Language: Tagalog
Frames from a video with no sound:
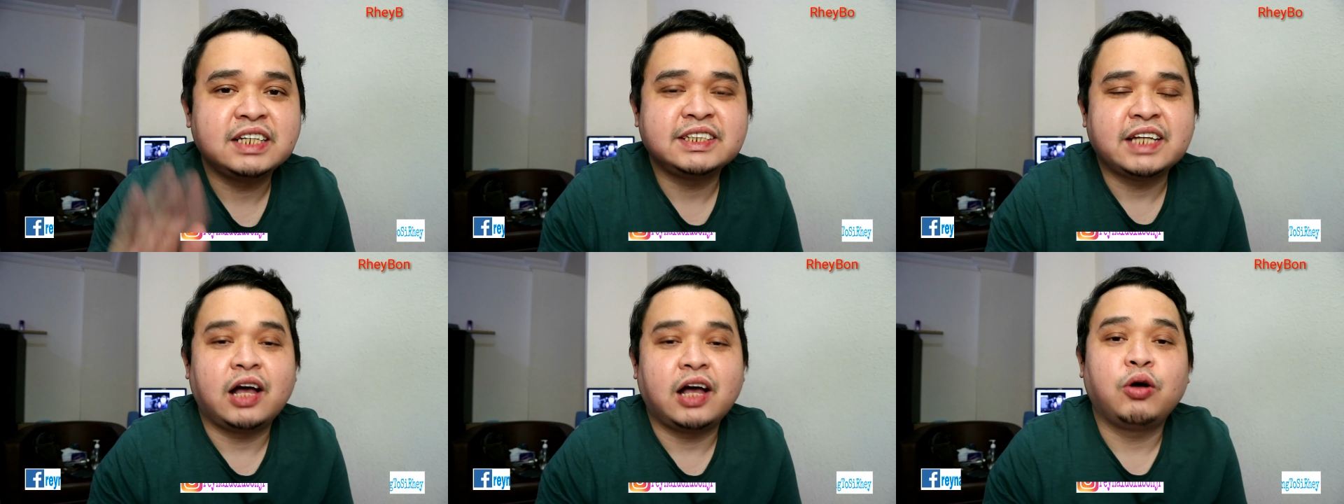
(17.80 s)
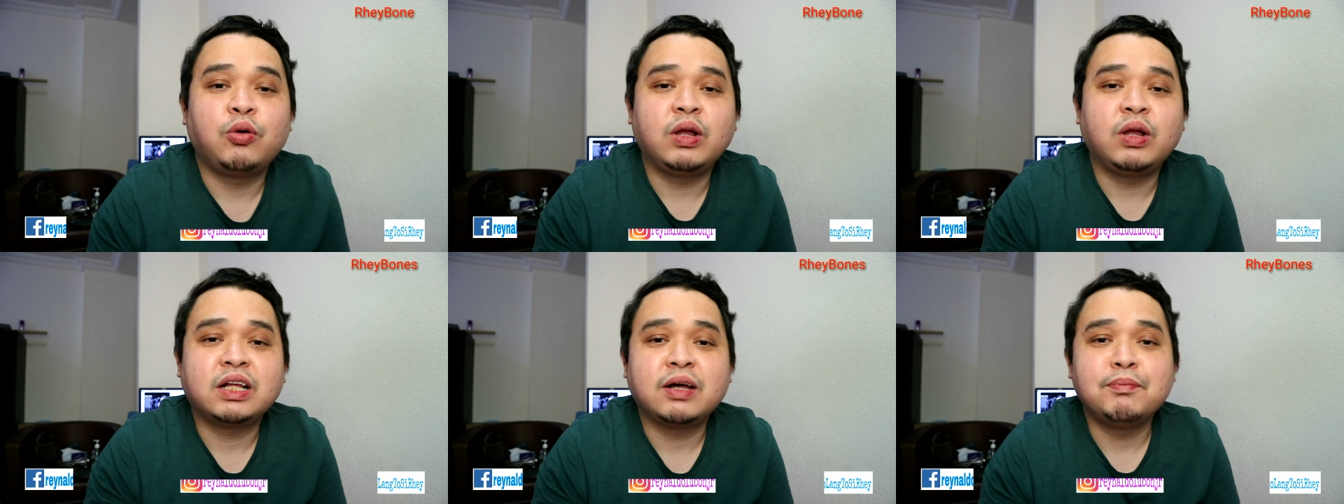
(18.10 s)
guys,
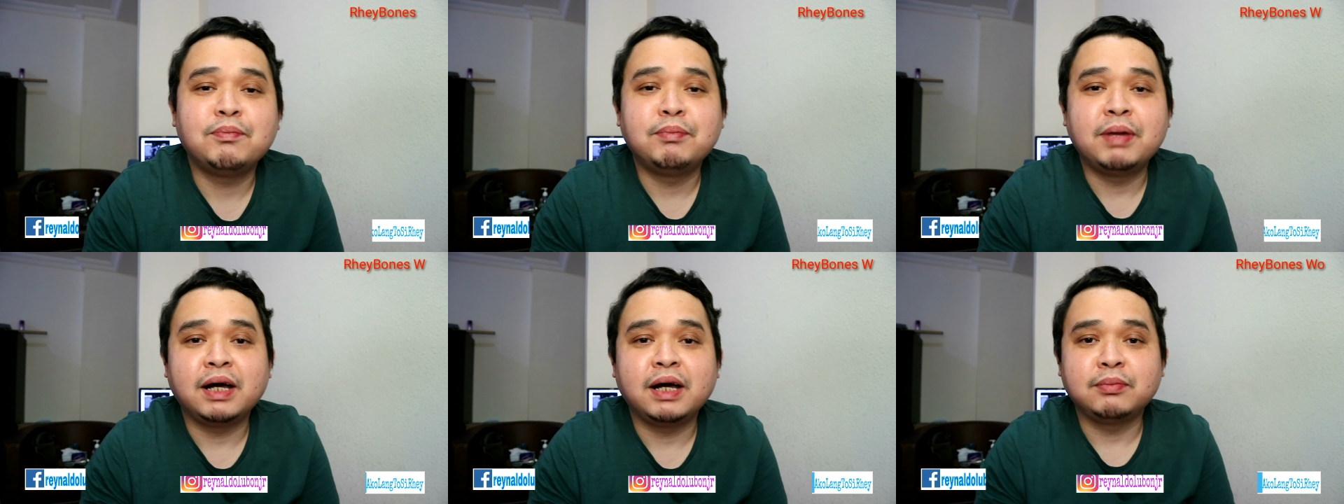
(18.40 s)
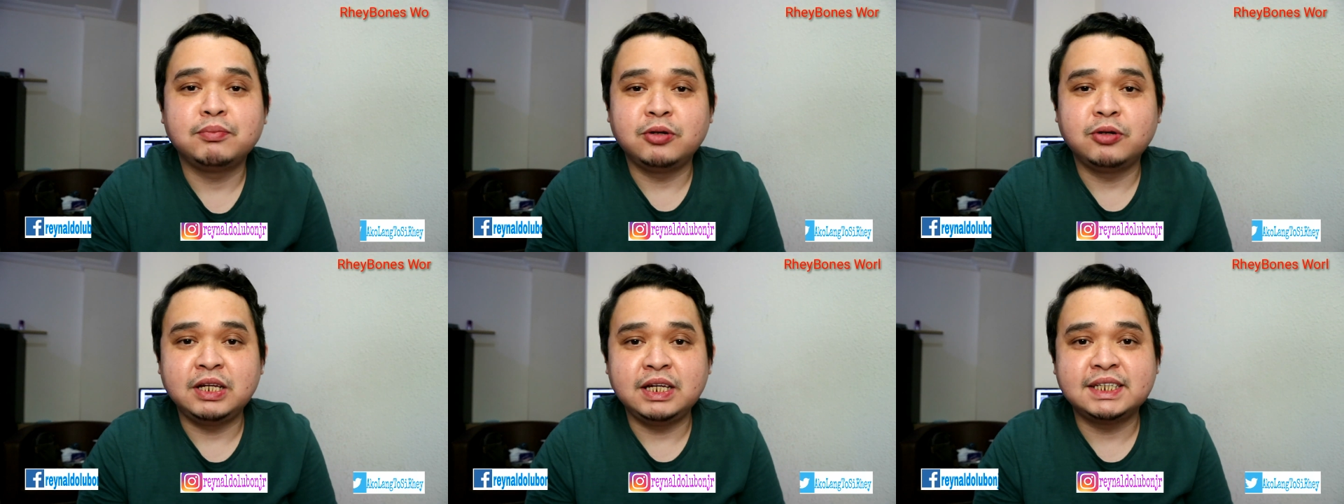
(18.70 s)
uh, welcome
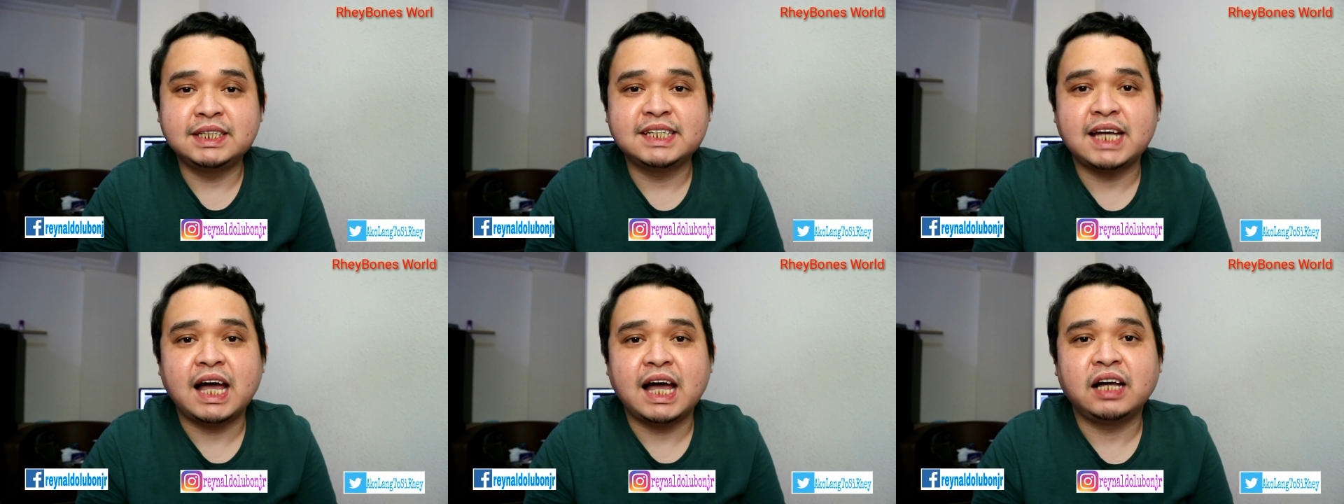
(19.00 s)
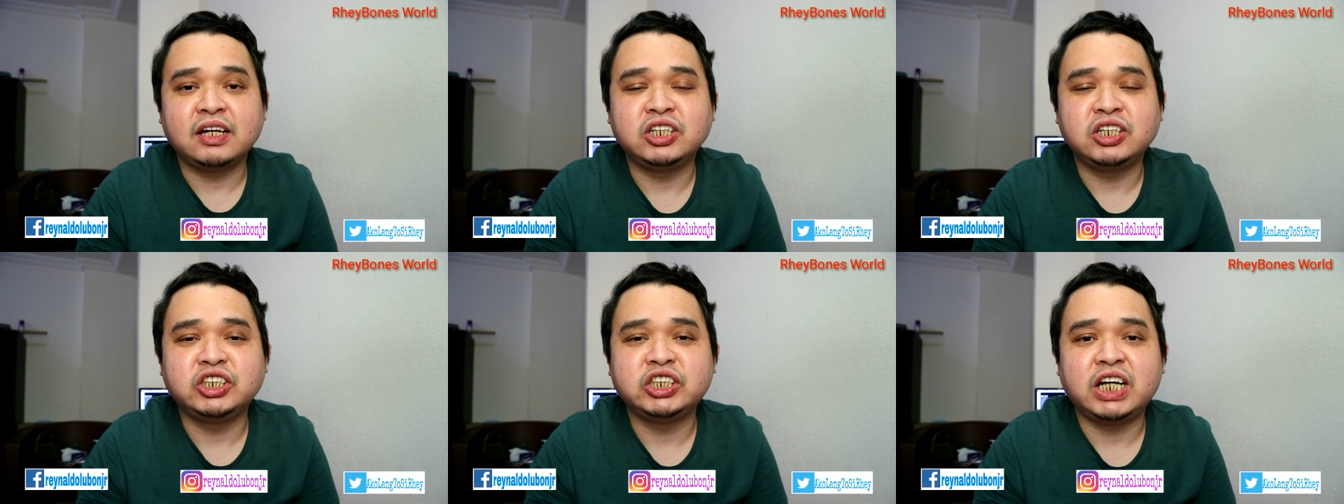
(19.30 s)
back muli
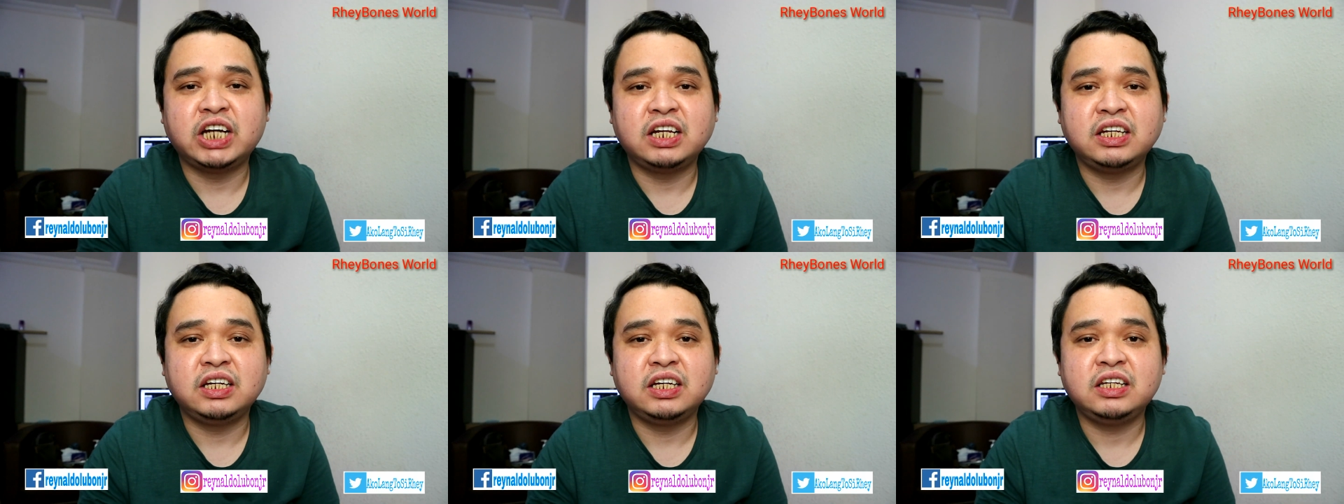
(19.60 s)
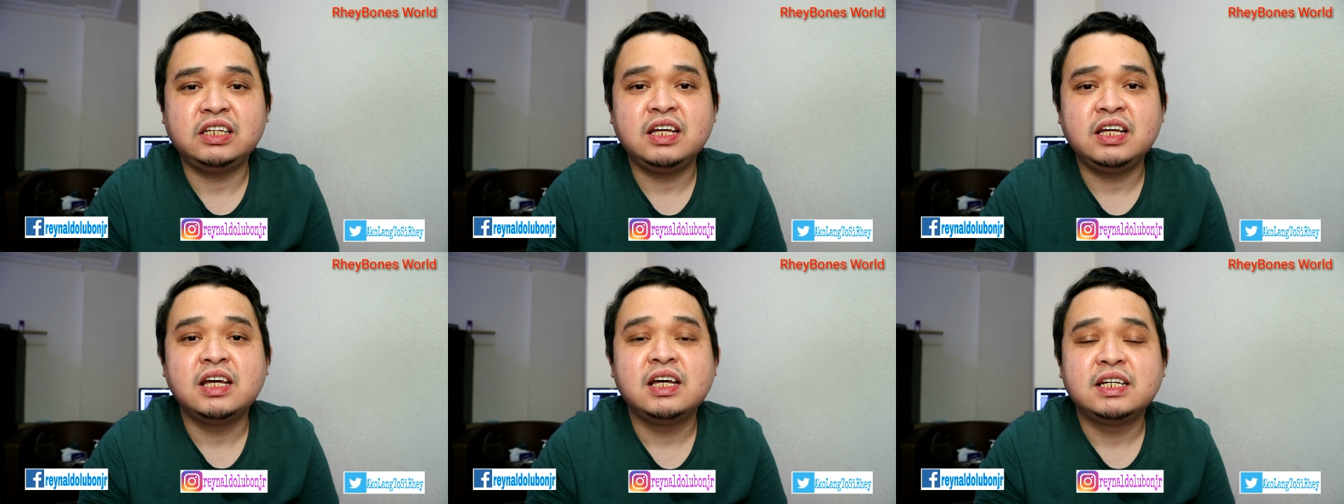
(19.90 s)
sa akin
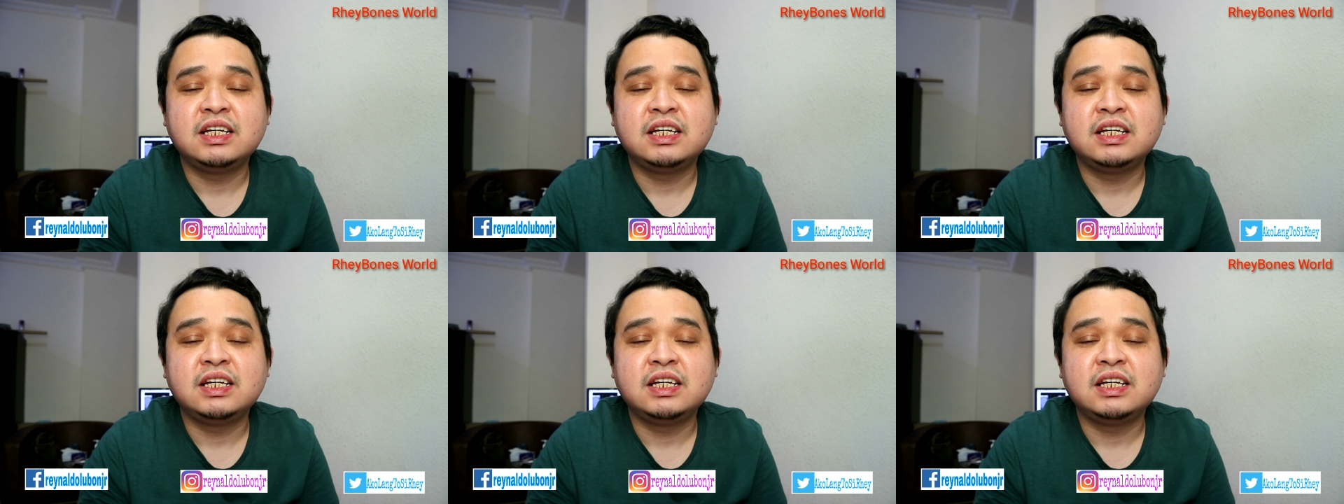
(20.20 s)
channel.